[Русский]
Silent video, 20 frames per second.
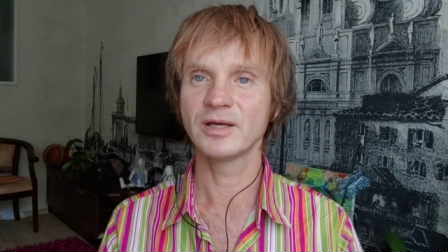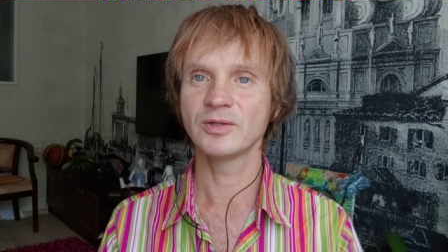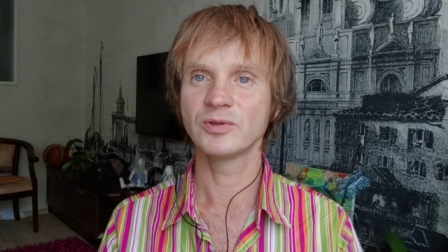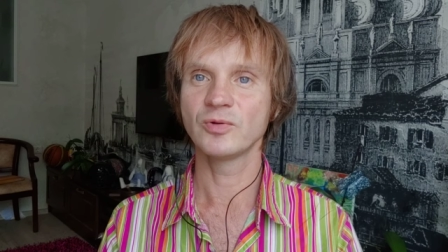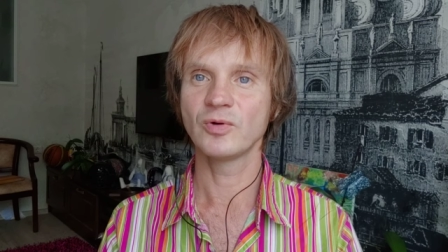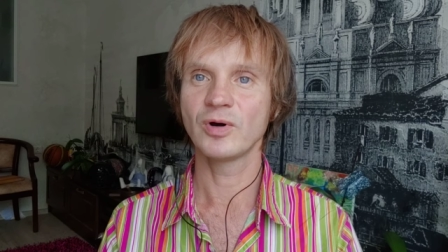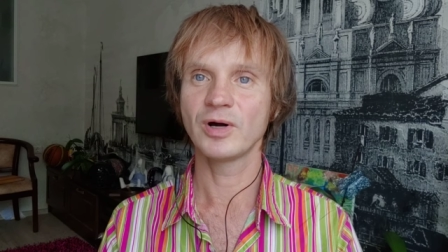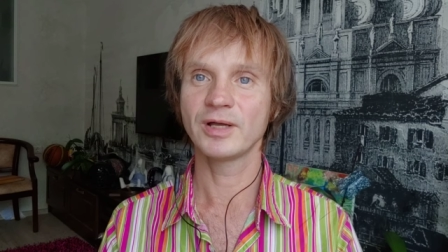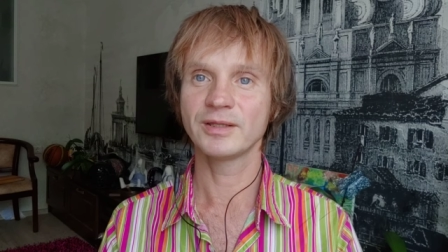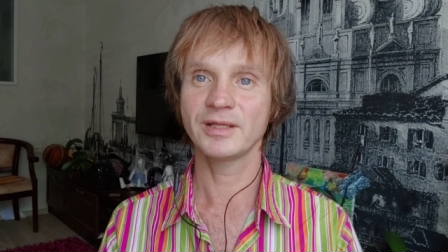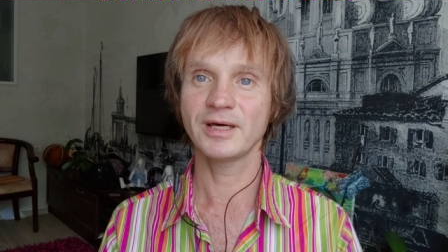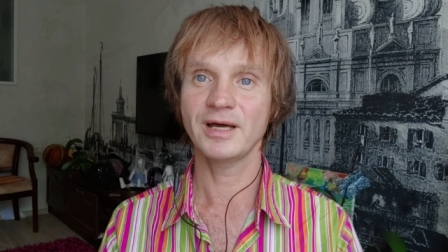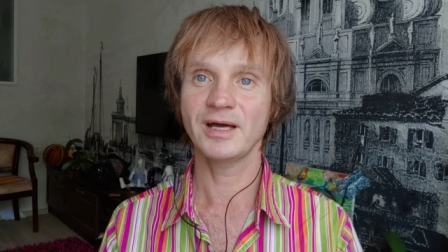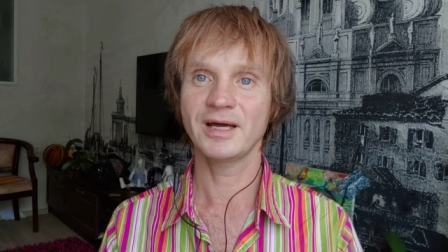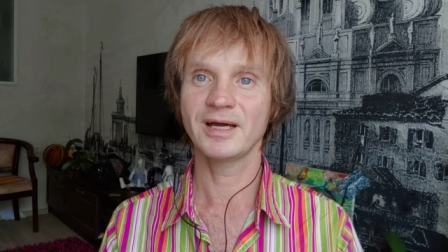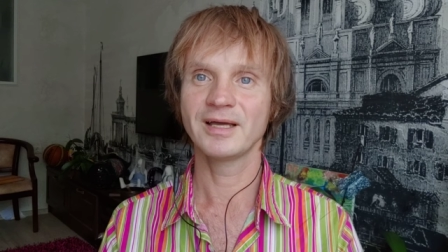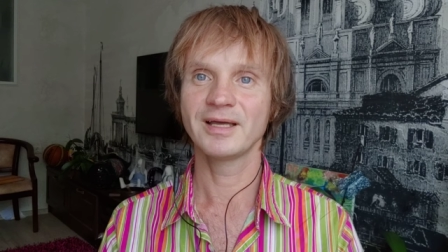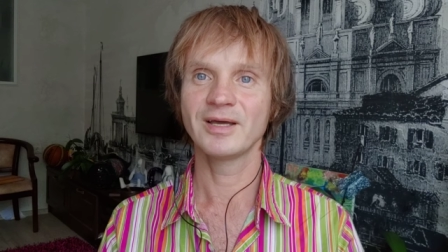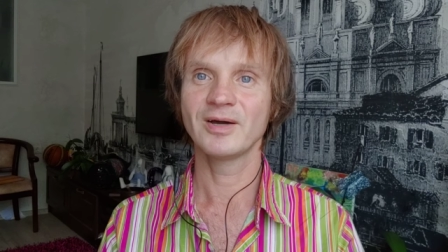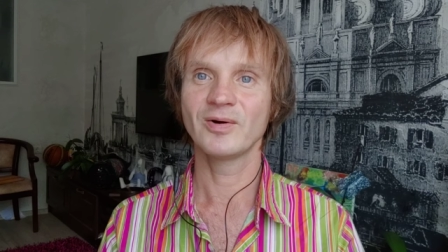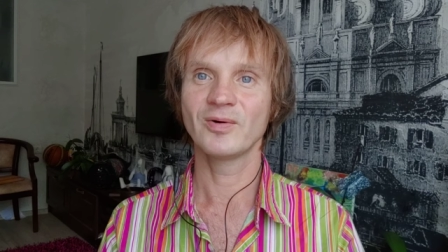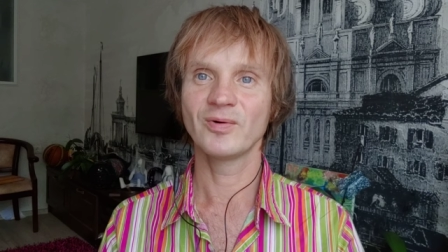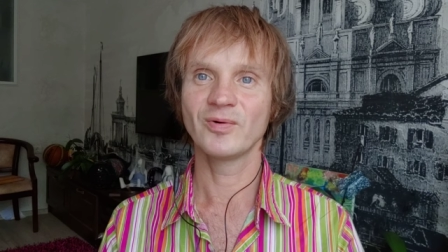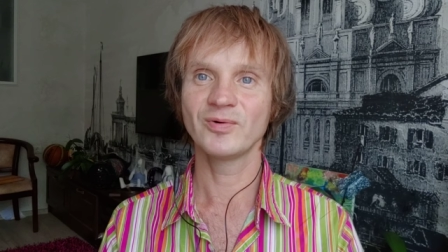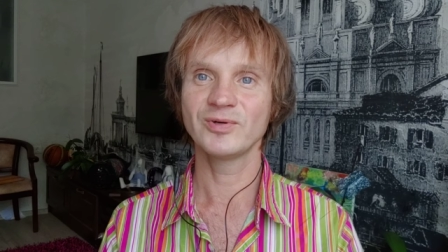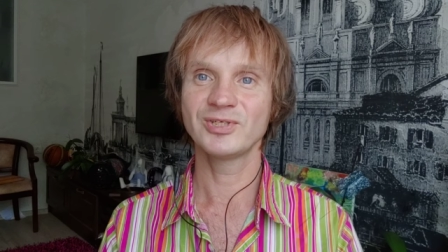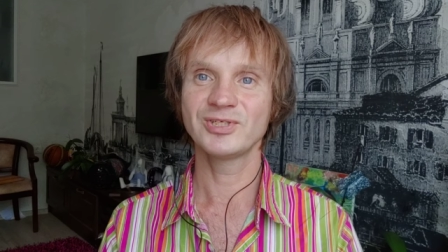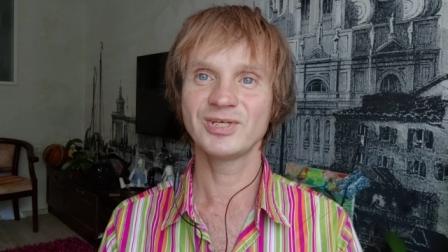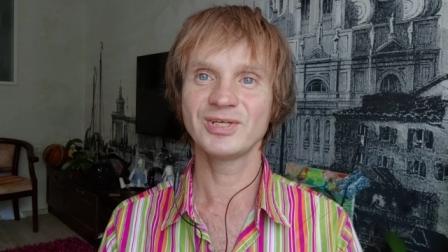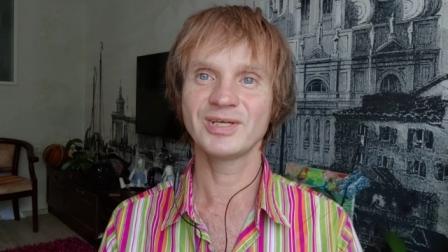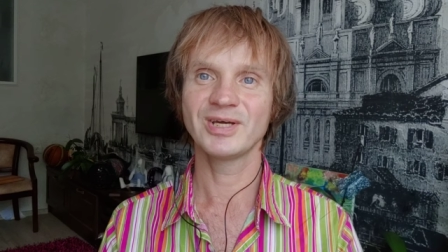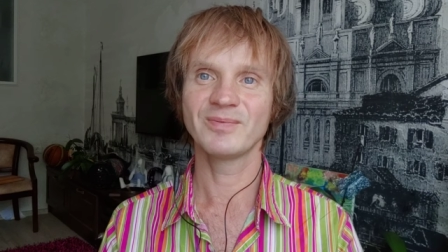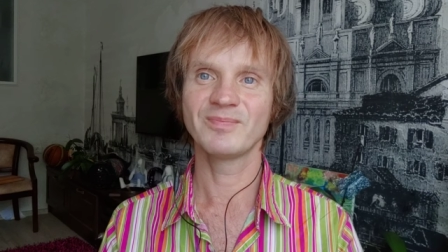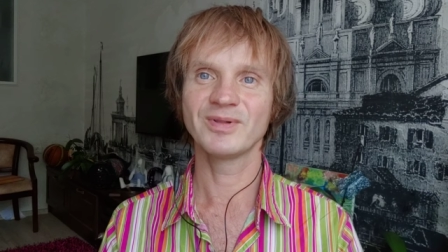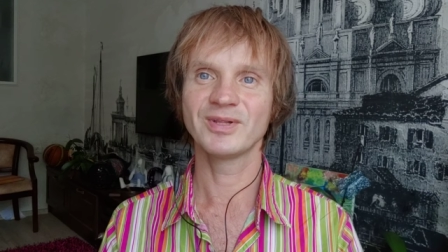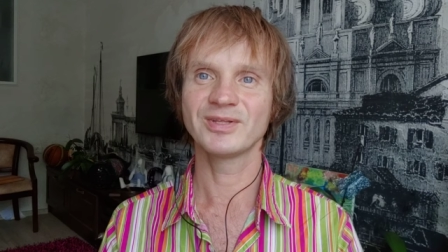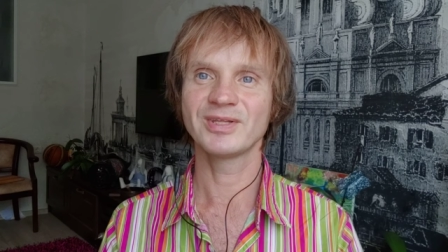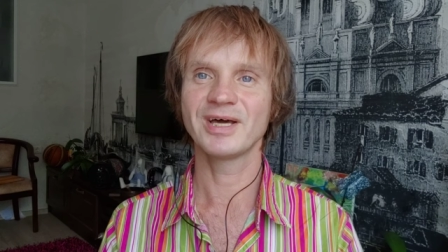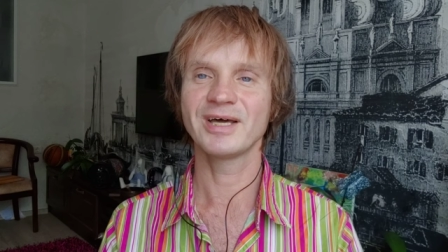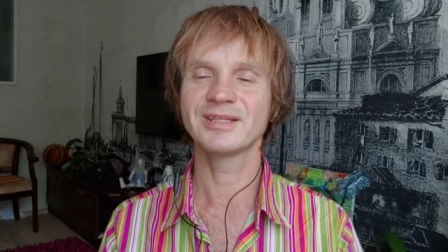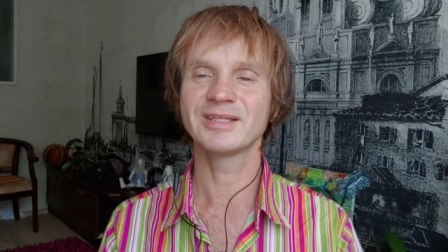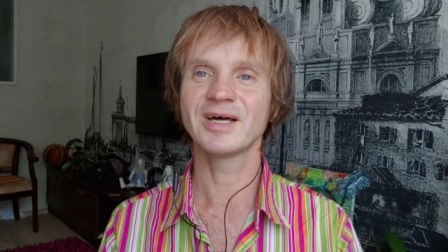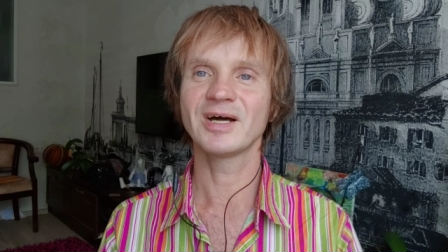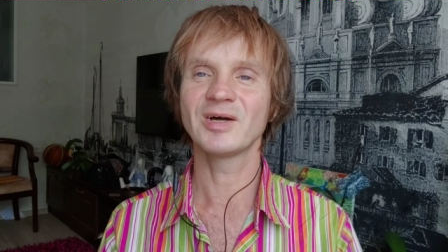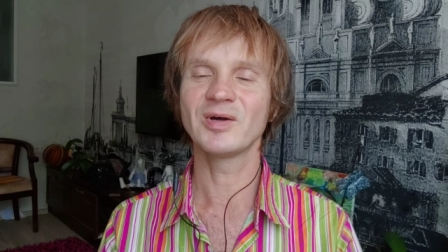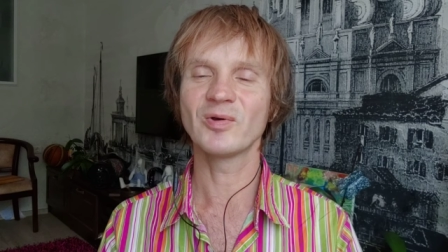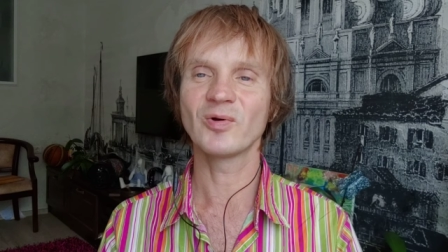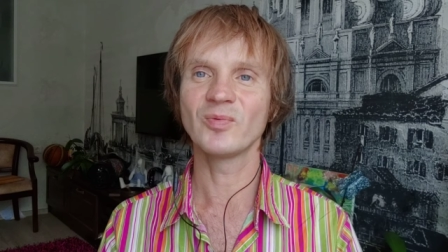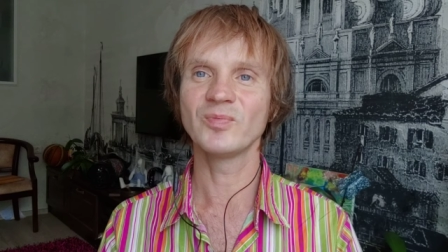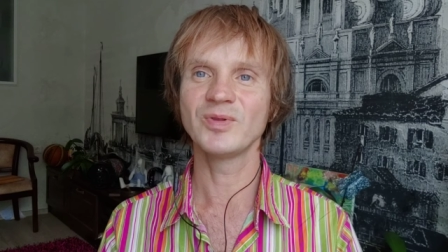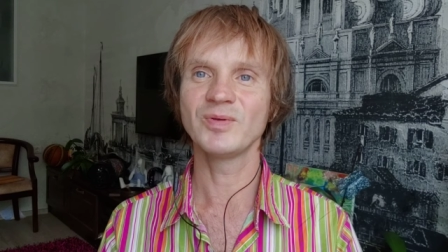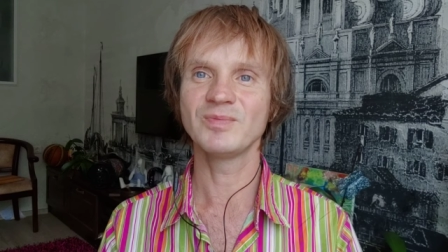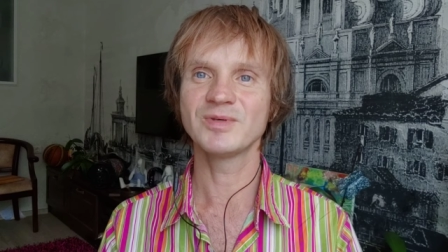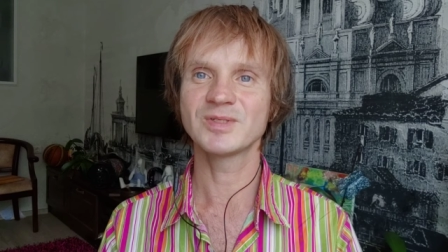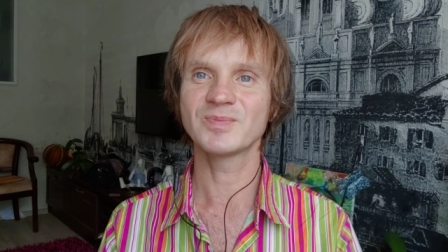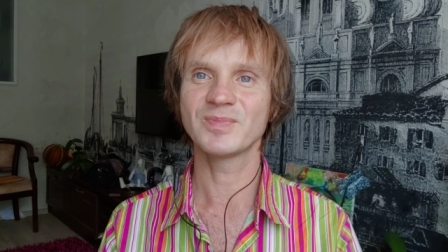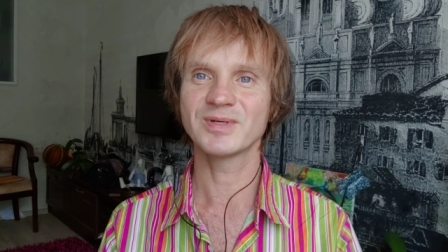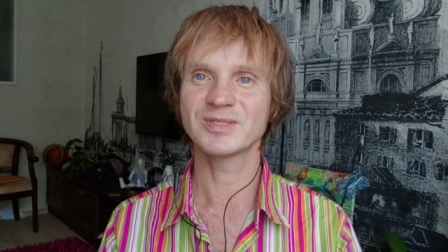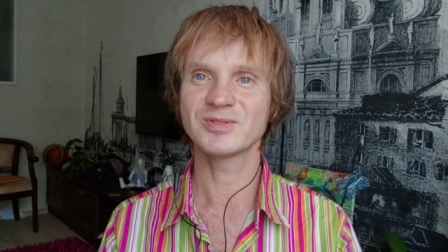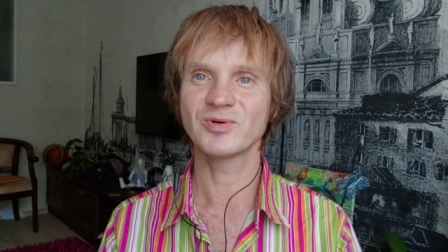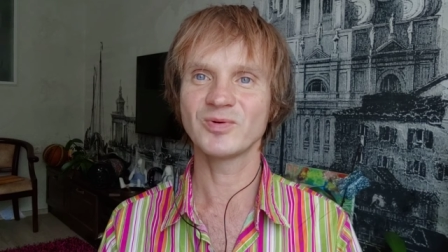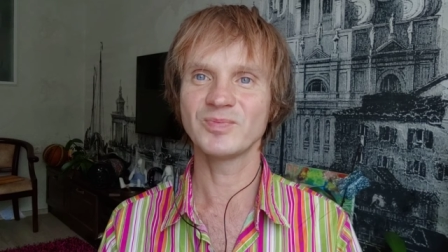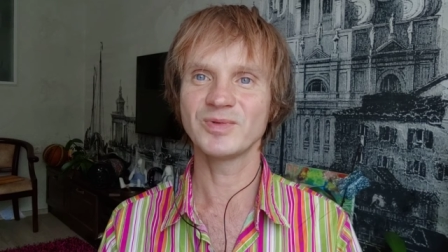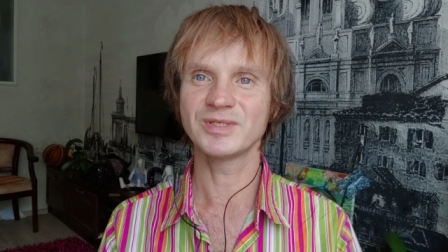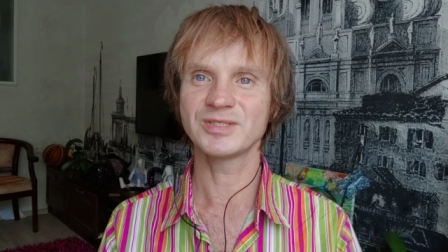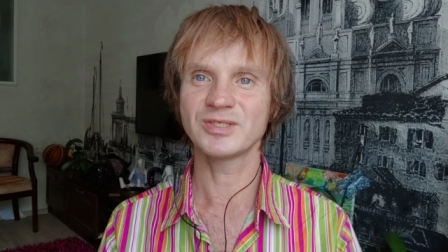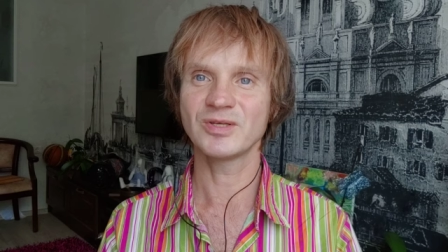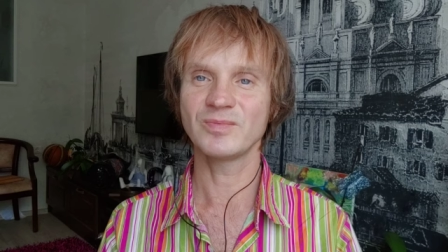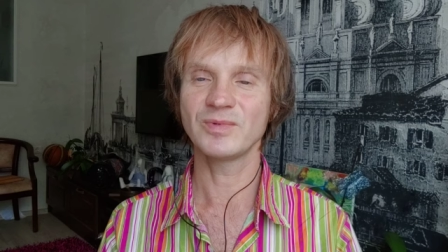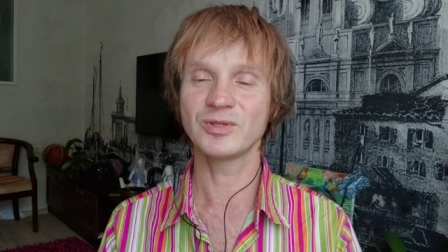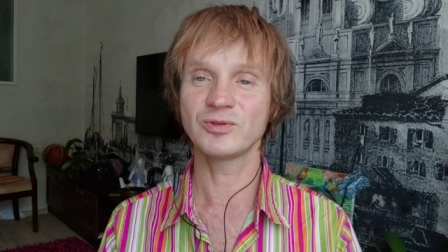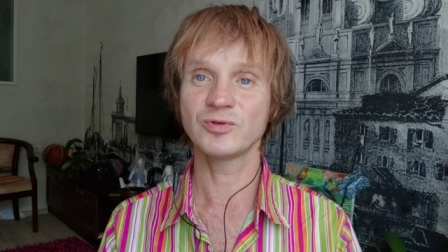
но она очень обладает огромными способностями.